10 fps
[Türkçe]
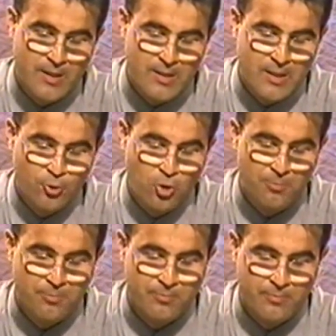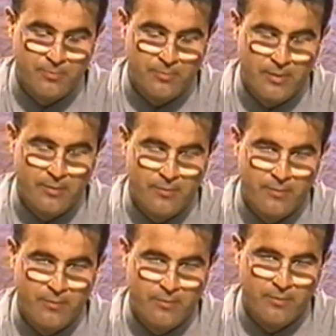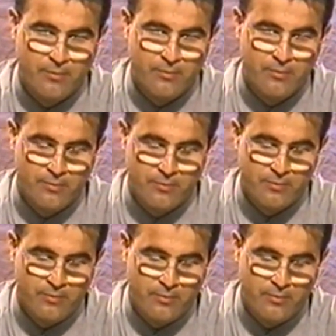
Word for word: 18. Doğum, 04 1976.